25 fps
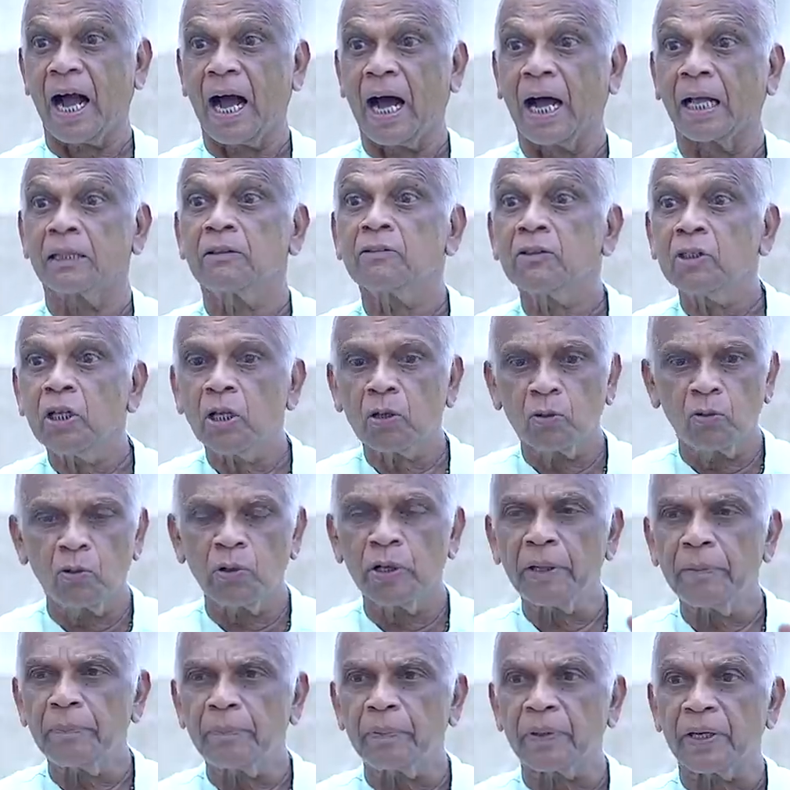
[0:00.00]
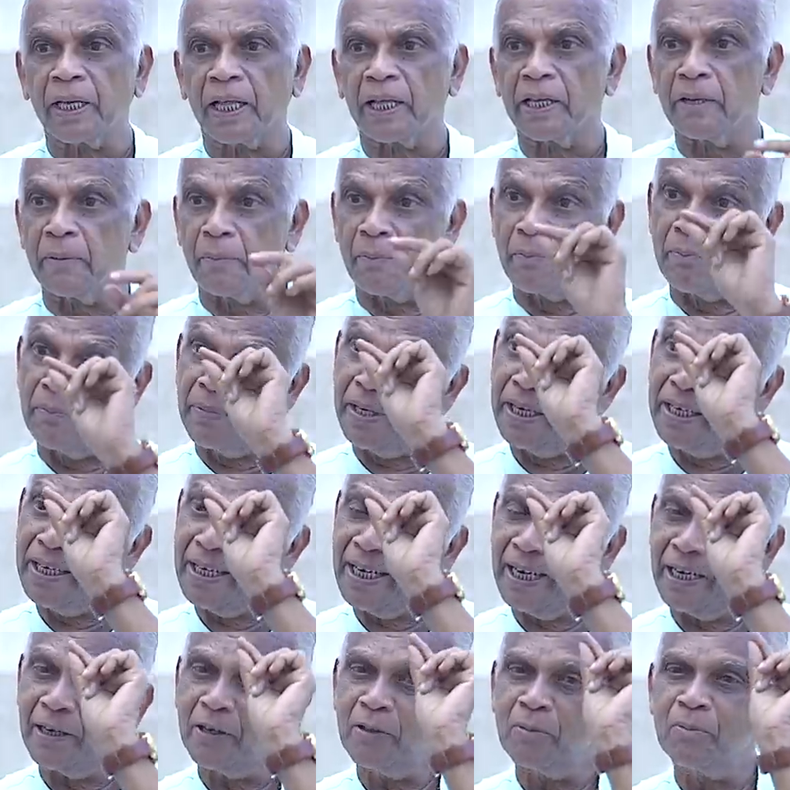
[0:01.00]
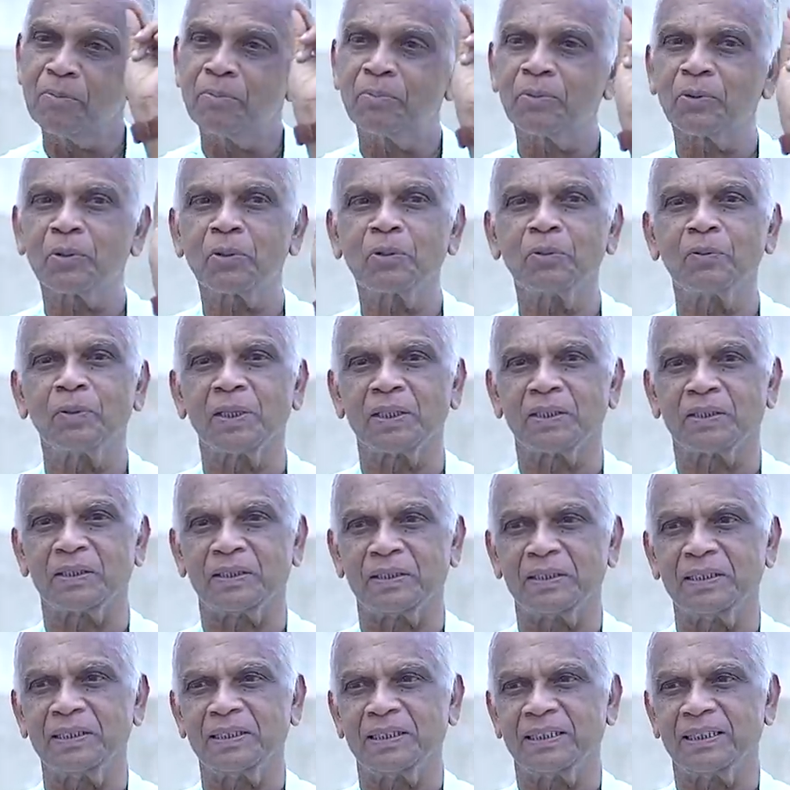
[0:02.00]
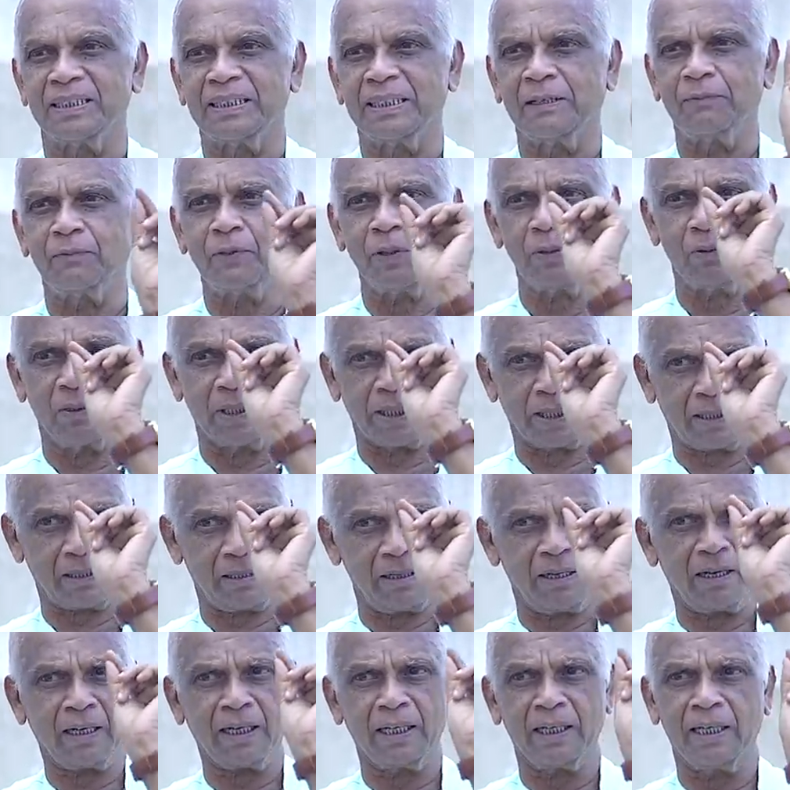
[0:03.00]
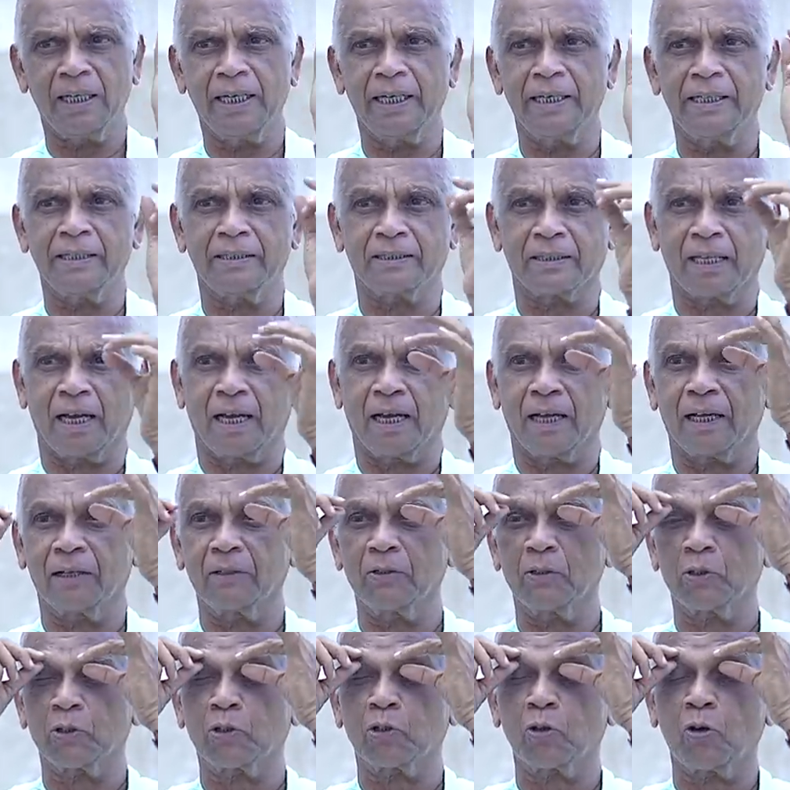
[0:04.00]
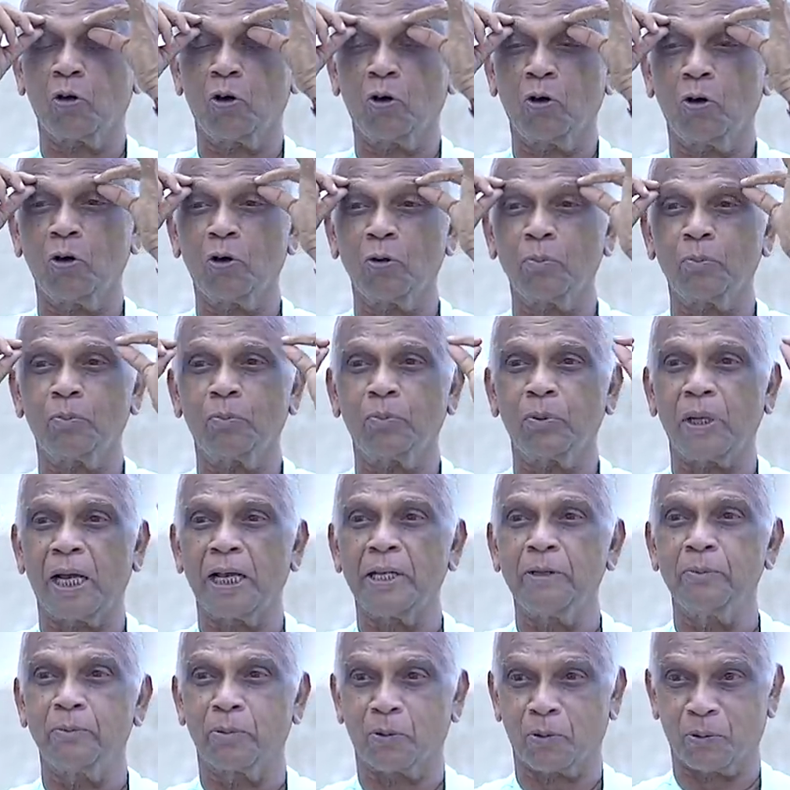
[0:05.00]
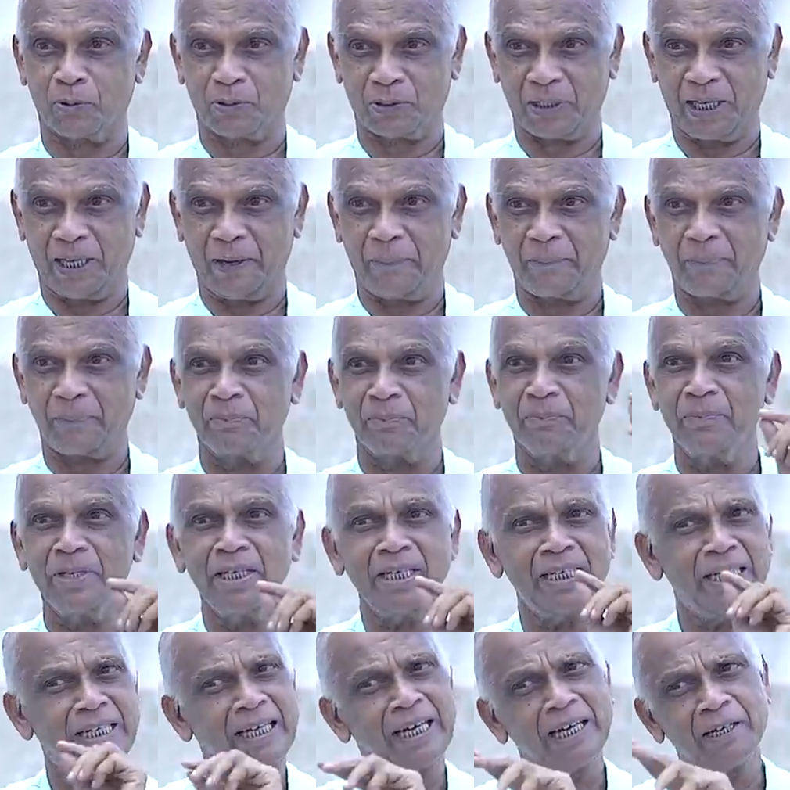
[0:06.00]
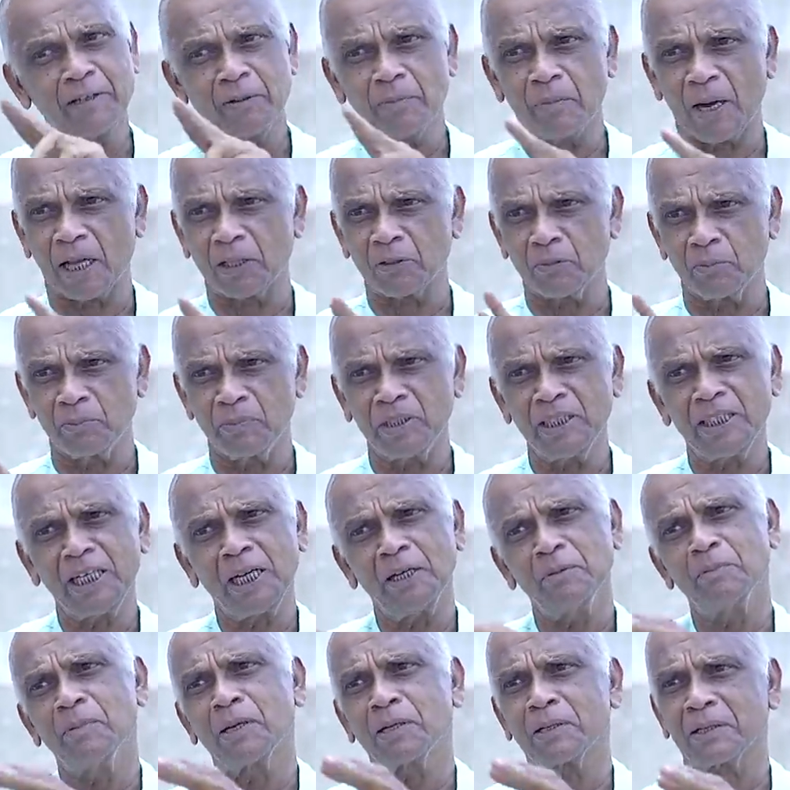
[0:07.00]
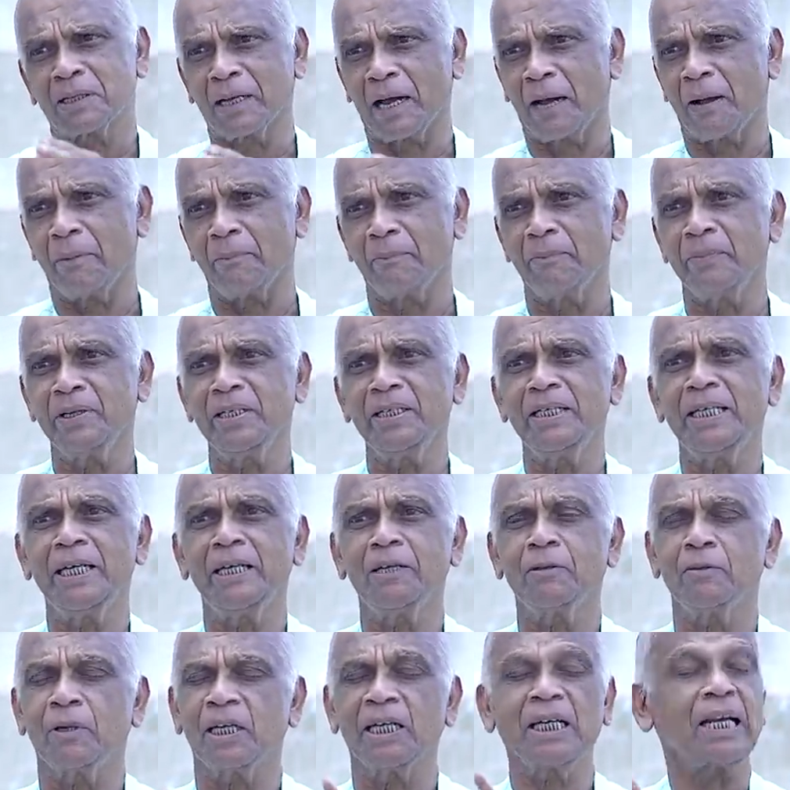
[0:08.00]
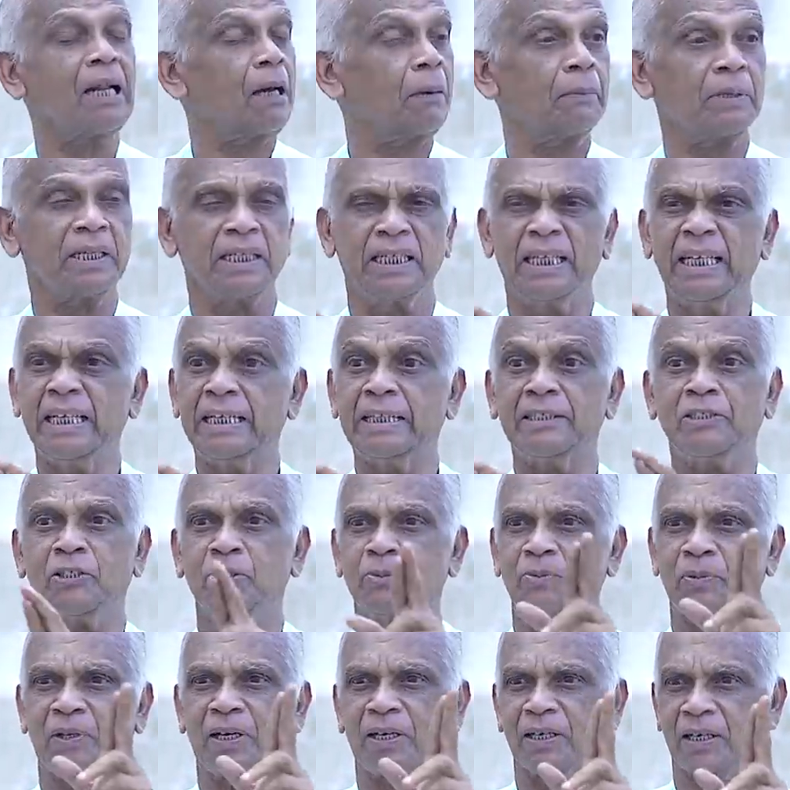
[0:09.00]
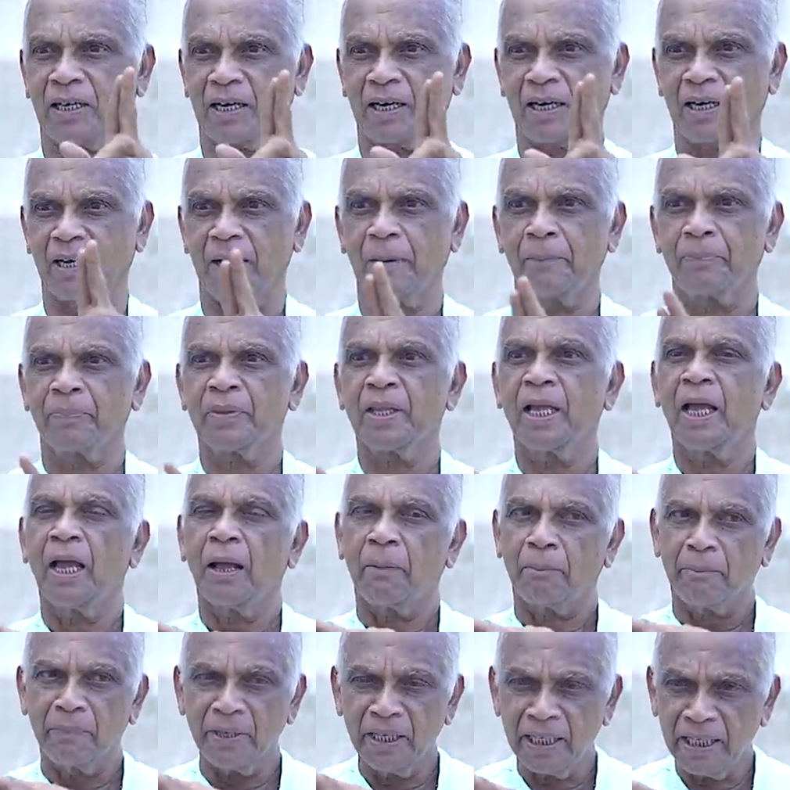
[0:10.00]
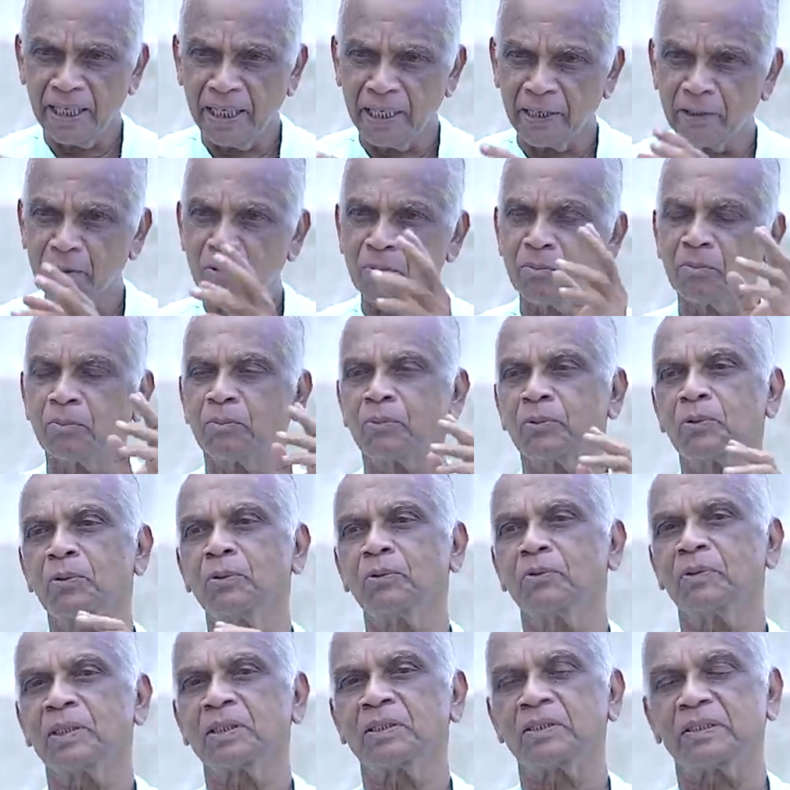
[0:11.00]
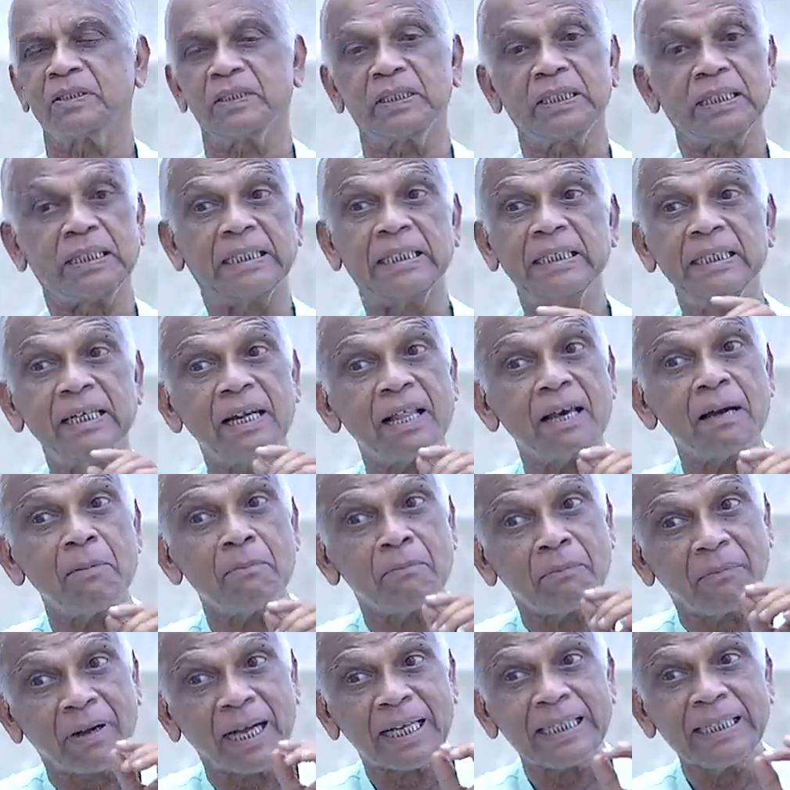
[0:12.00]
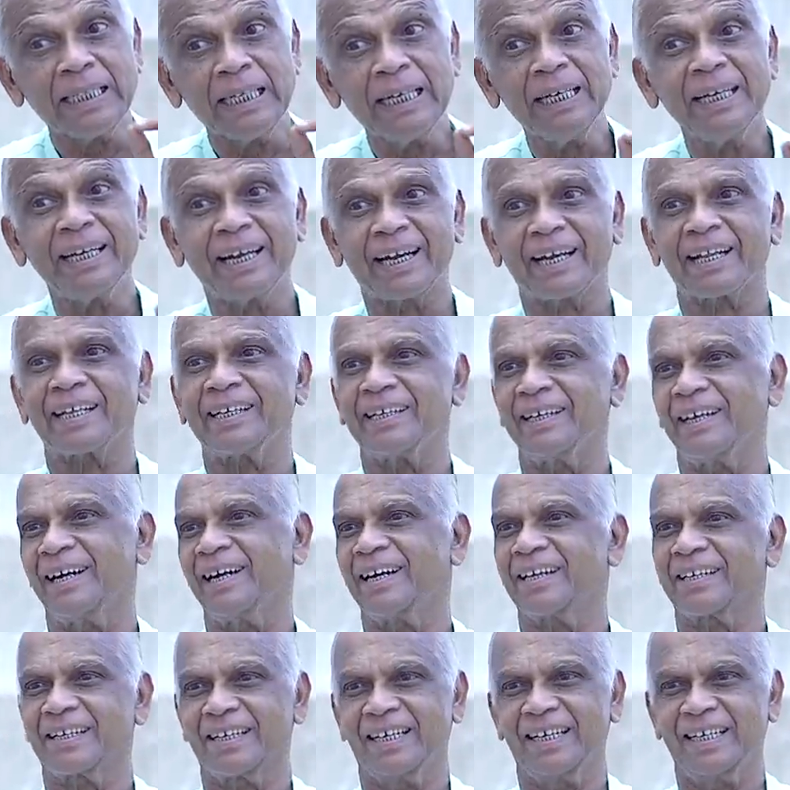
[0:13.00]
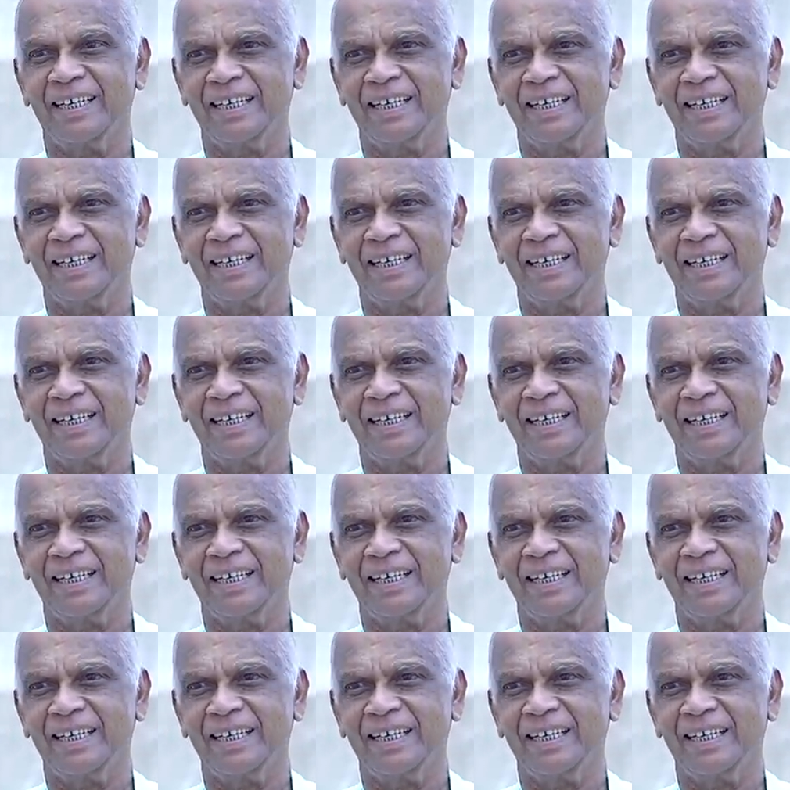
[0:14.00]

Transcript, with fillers: அந்த குறிப்பினை மின்னெடும் புருவத்து எவ்வளோ அழகான லேடிஸாக அது ஷார்ப் ஐப்ரோஸாக மின்னெடும் அது மின்னல் மாதிரி இருக்கான் மின்னெடும் ஏன்னா அப்படி நெரிச்சு பார்க்குறாங்களா மின்னடும் புருவத்து இளமயில் அணையார்